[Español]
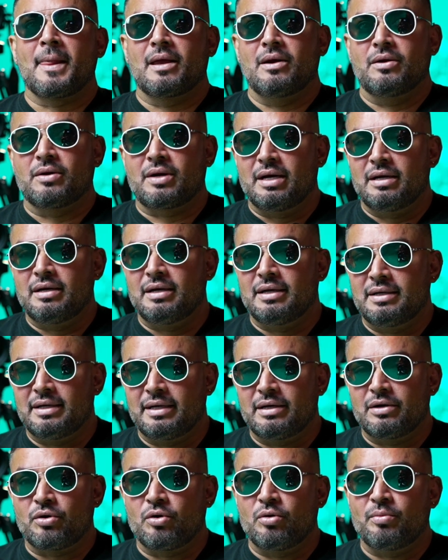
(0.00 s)
lo que es el
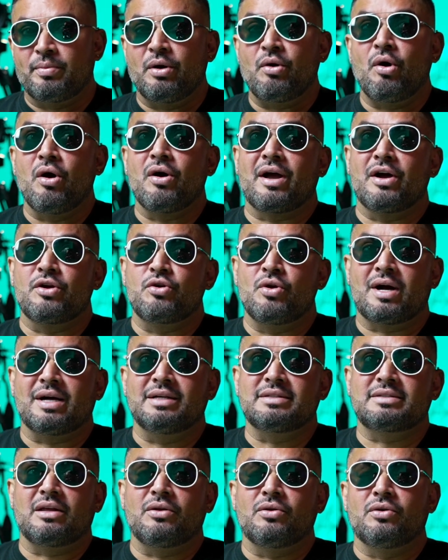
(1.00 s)
género urbano, aunque yo he
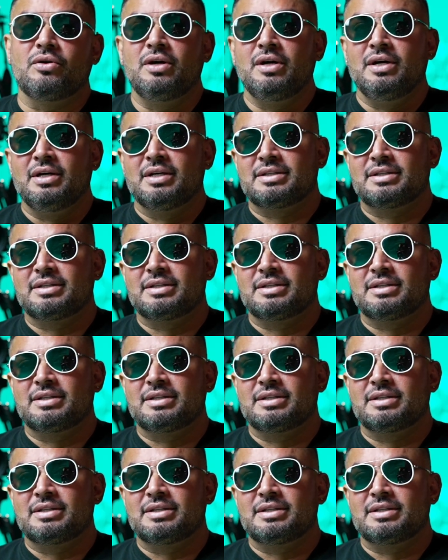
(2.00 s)
cantado